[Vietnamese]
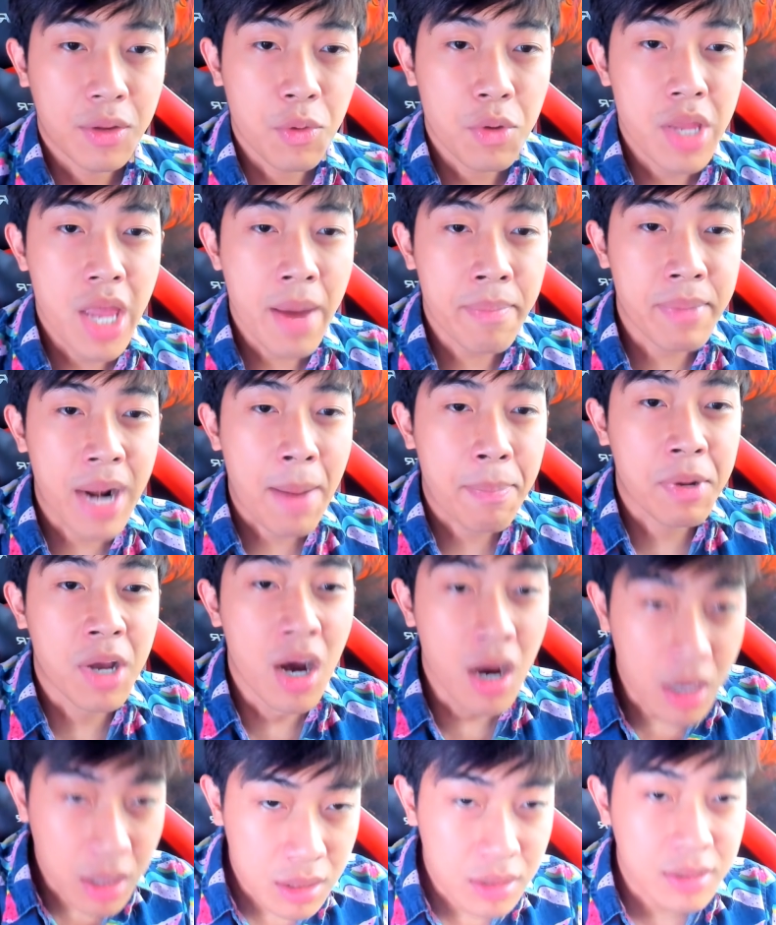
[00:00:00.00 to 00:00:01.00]
đôi dép đạp
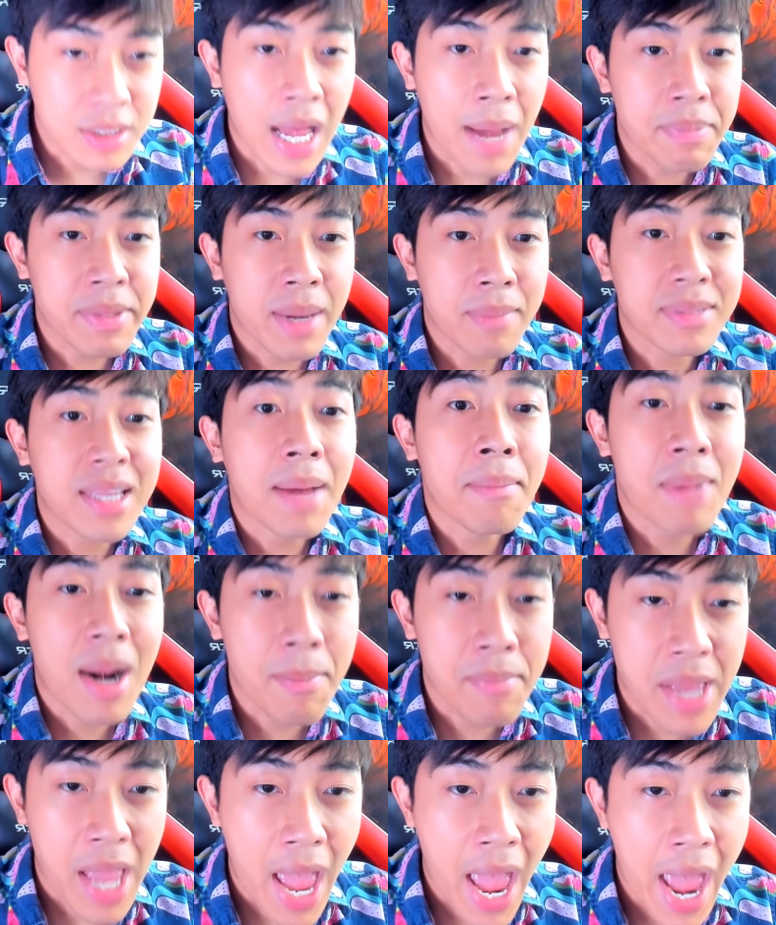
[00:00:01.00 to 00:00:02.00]
cước
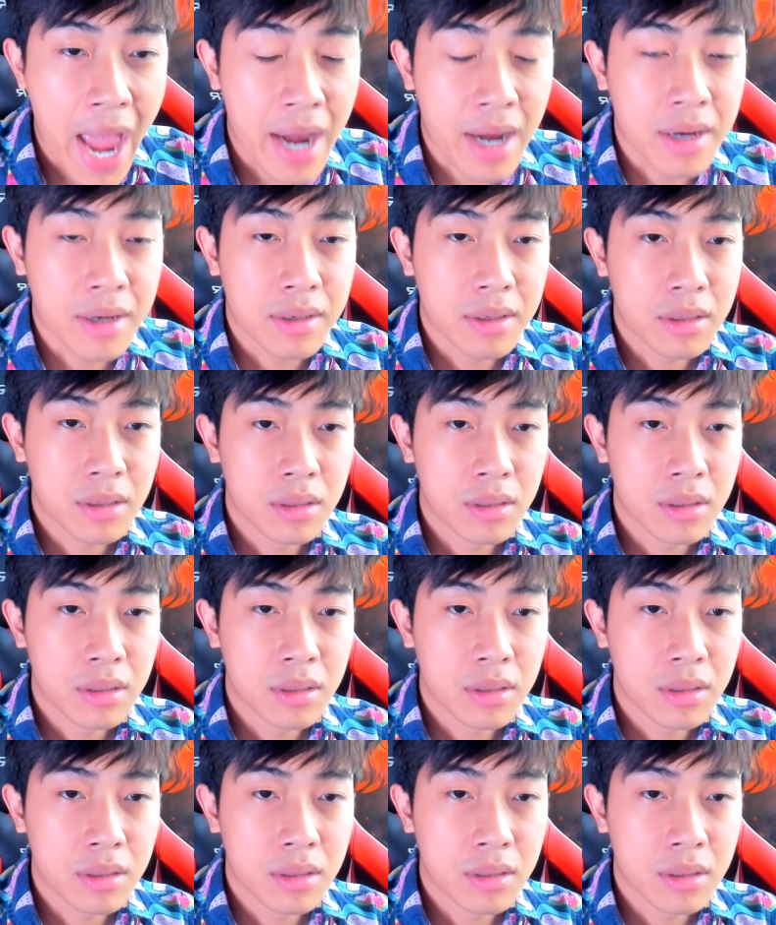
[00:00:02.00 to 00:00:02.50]
885 ngàn.